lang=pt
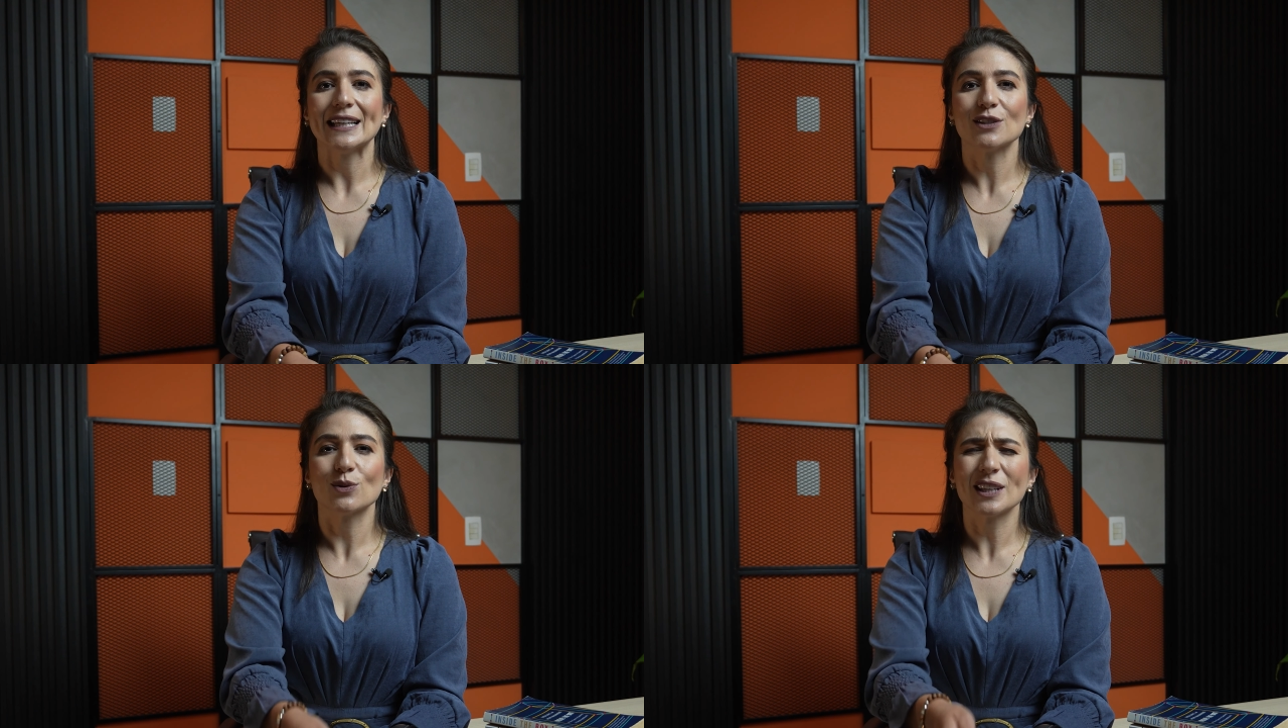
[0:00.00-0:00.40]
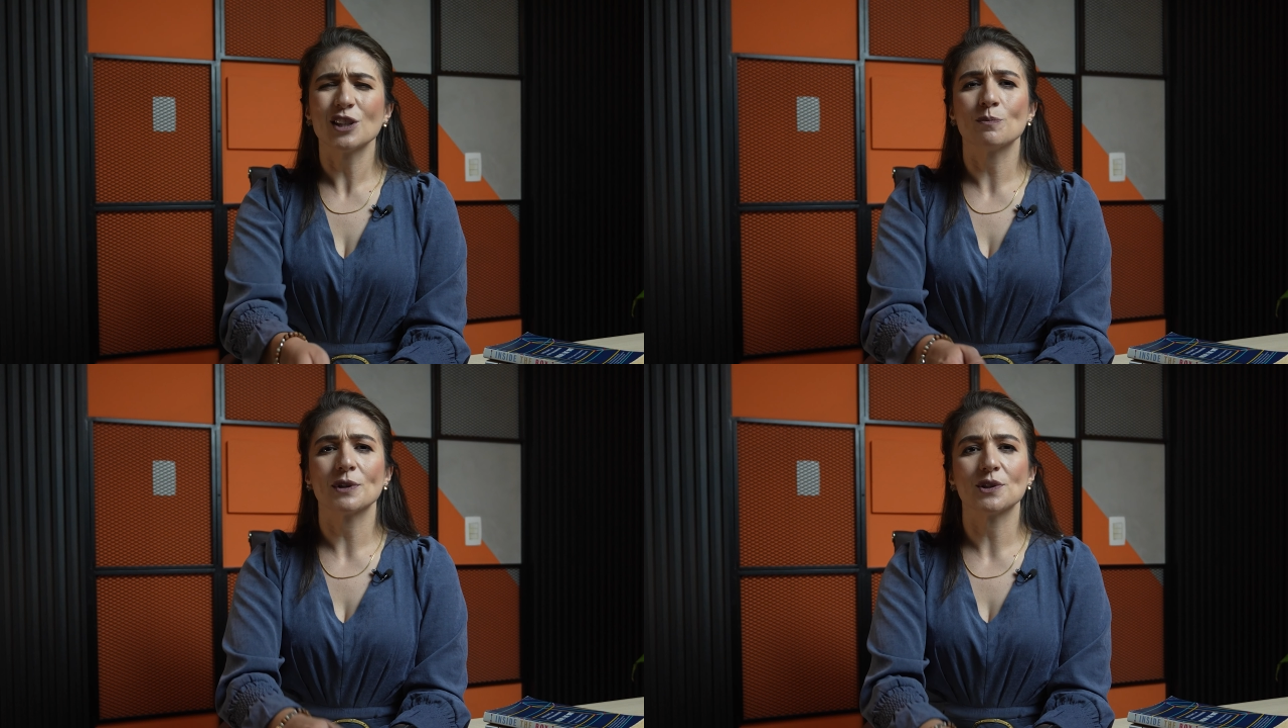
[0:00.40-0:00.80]
Isso tem
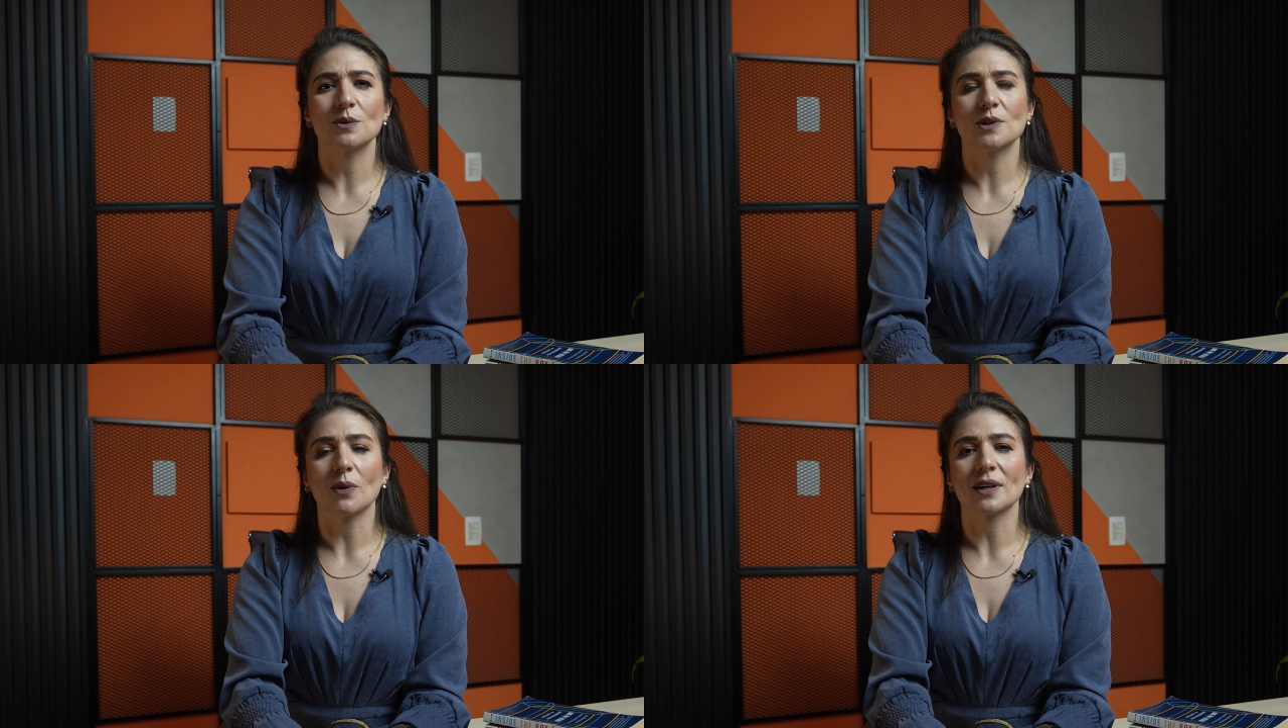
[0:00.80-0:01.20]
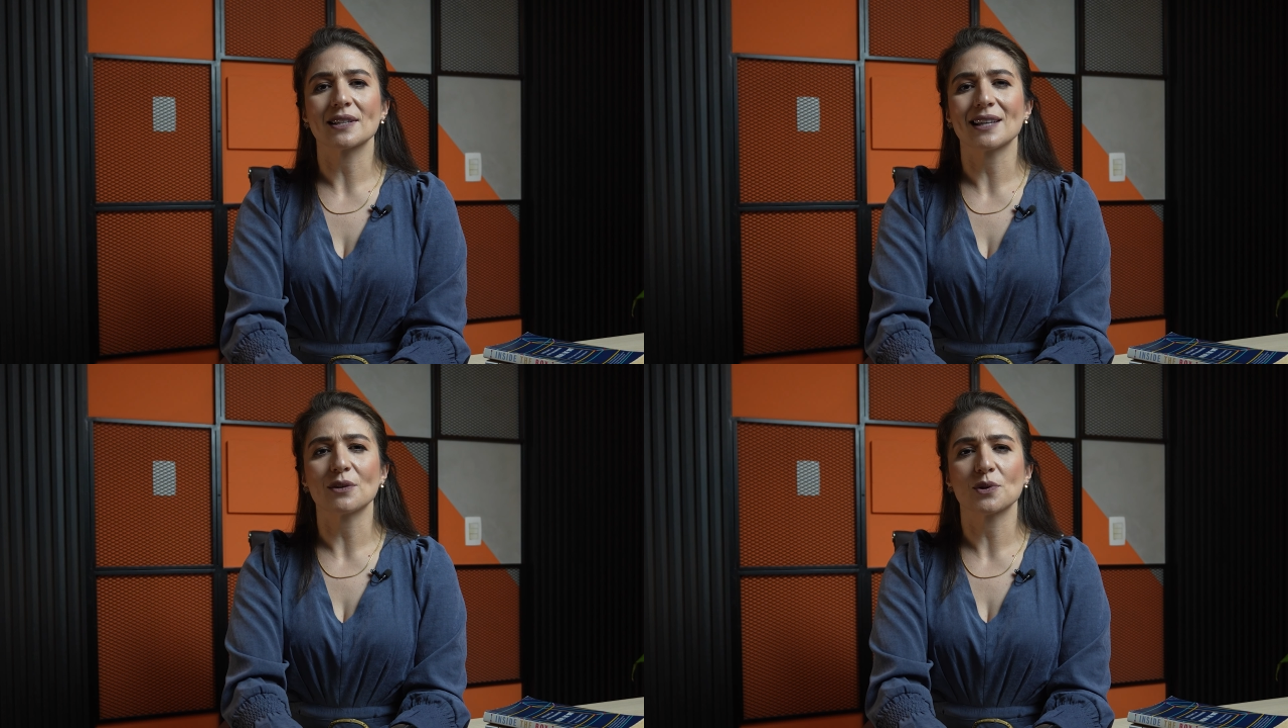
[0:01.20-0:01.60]
te impedido de
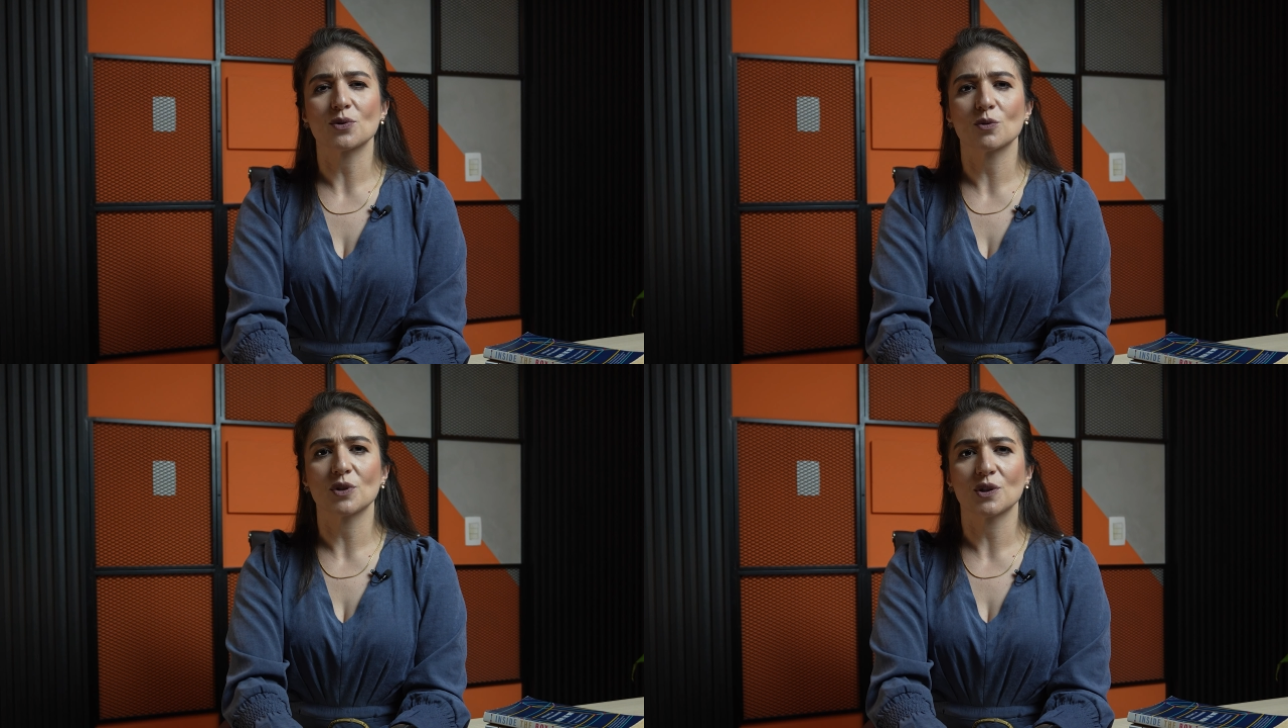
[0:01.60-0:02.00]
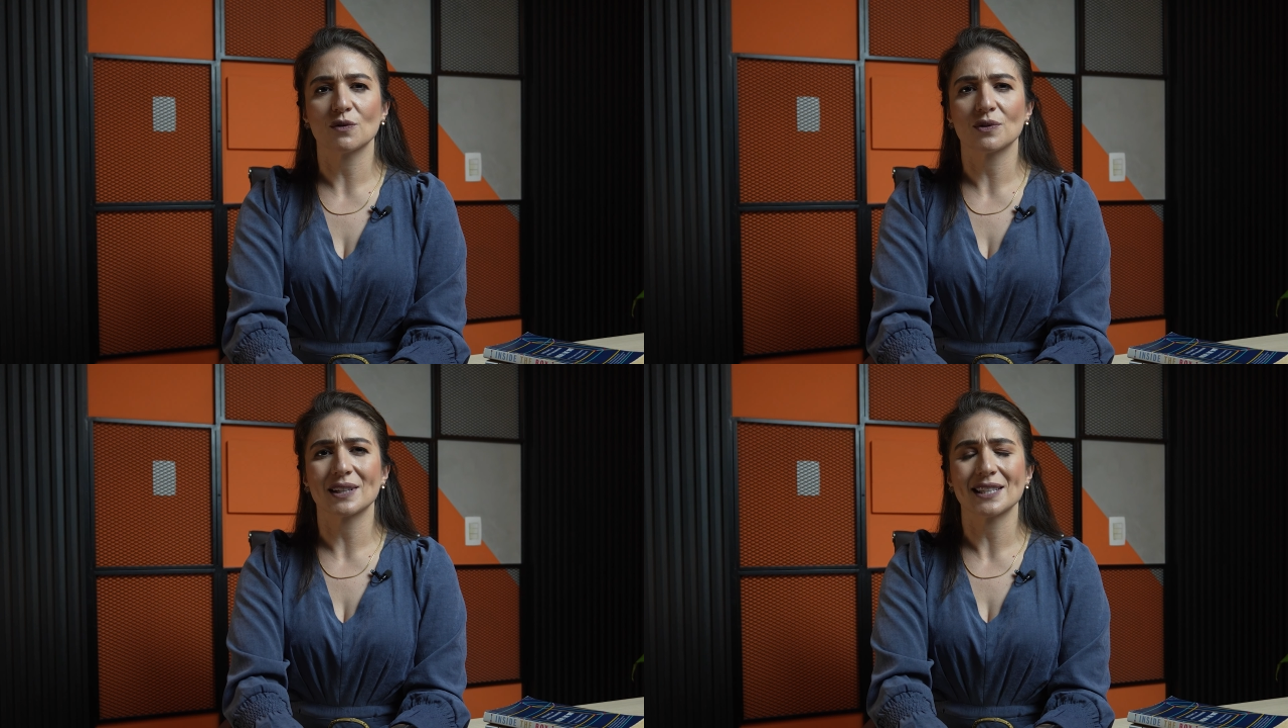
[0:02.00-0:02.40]
alcançar os seus
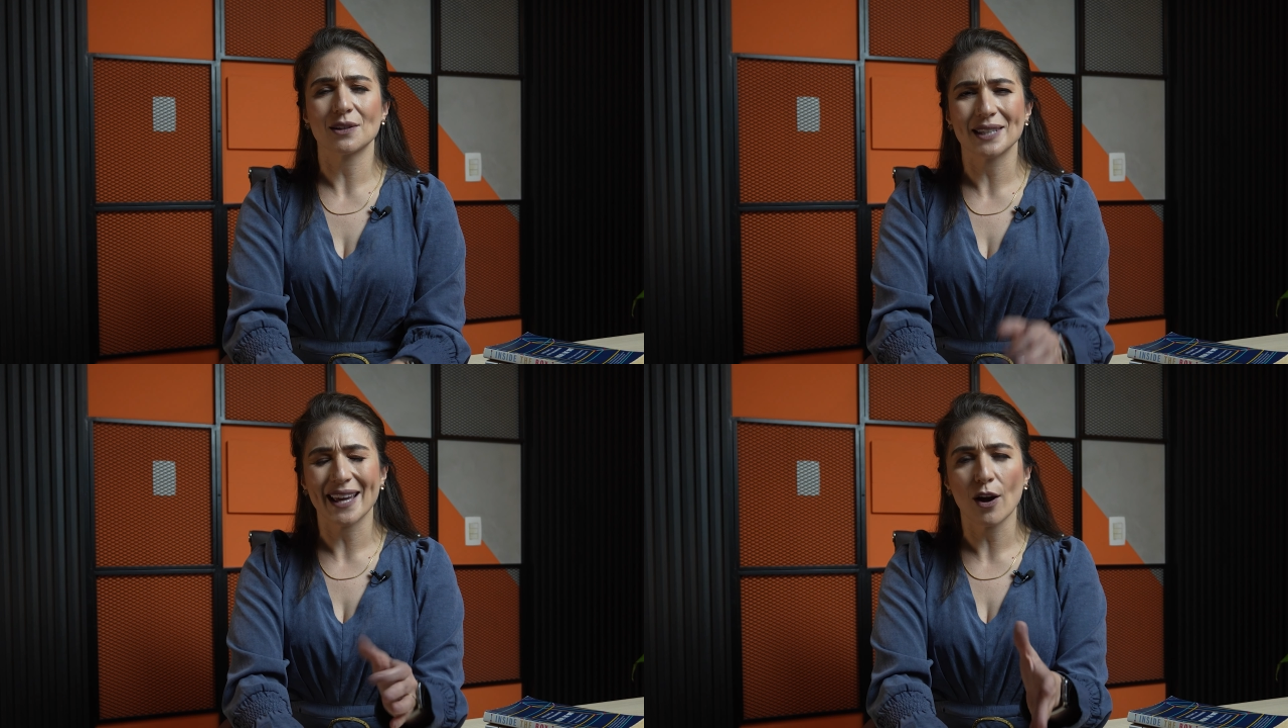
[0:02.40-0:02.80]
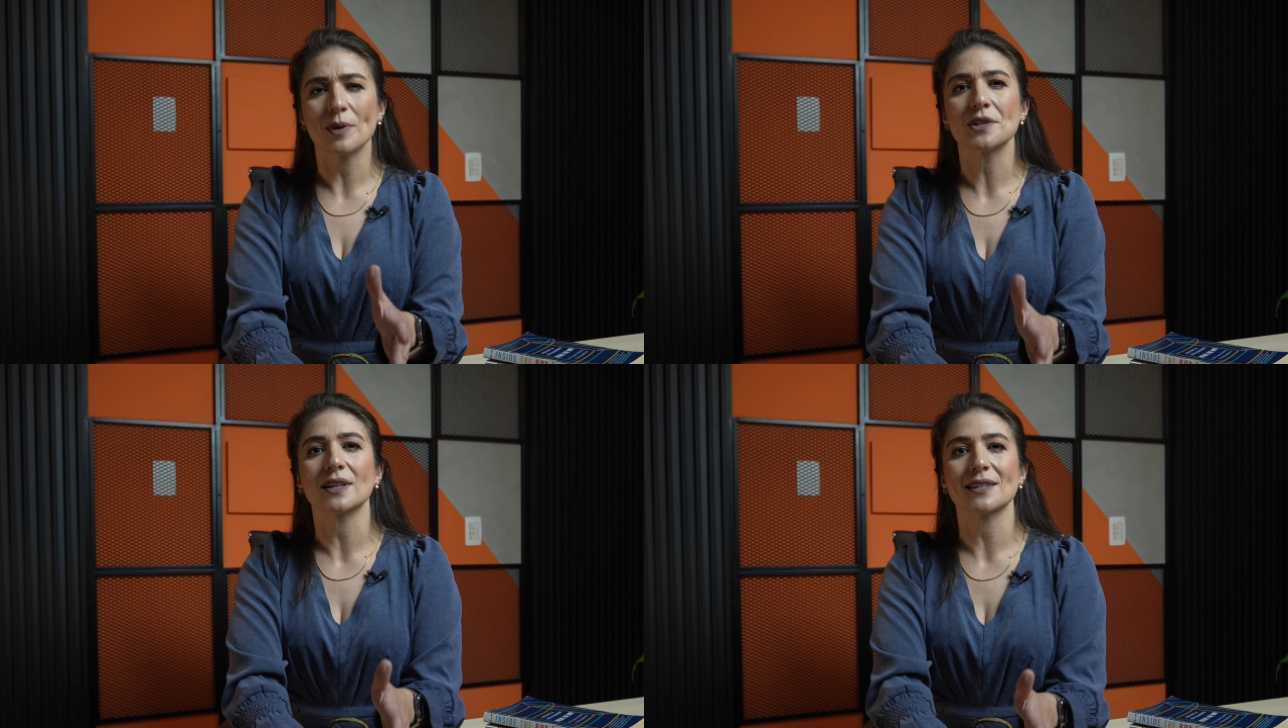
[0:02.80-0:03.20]
objetivos financeiros e
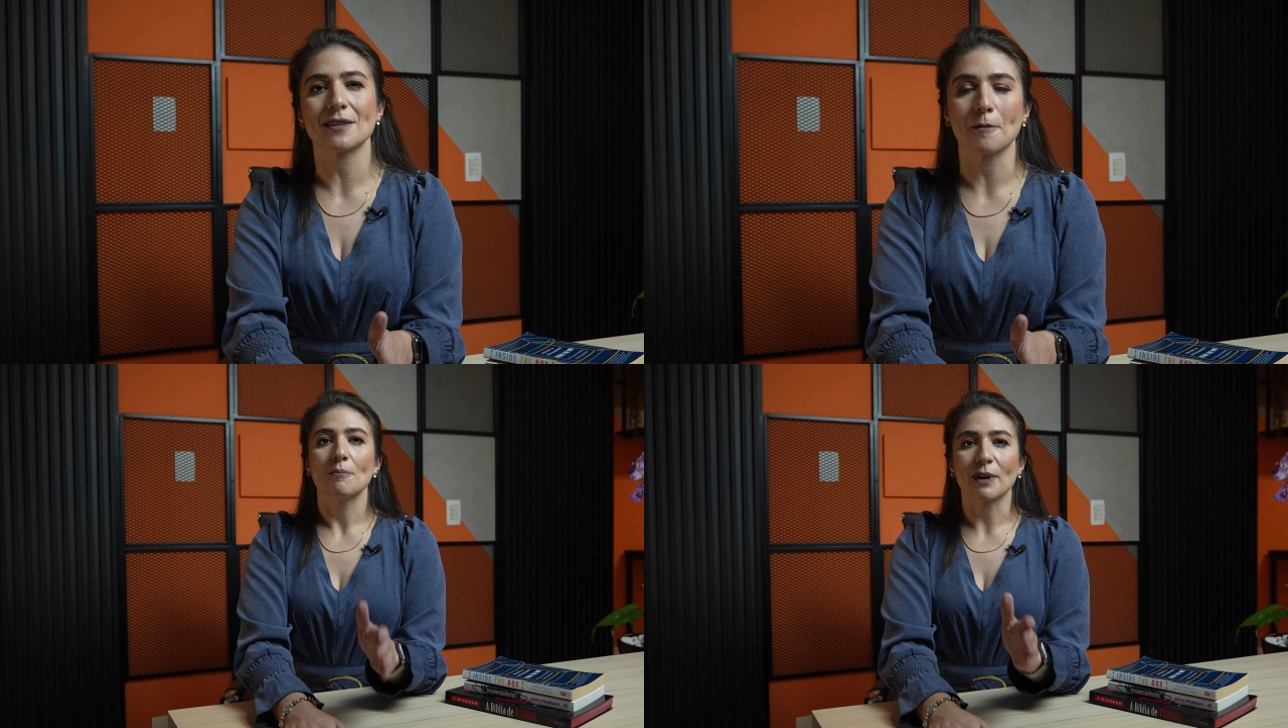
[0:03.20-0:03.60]
realmente crescer?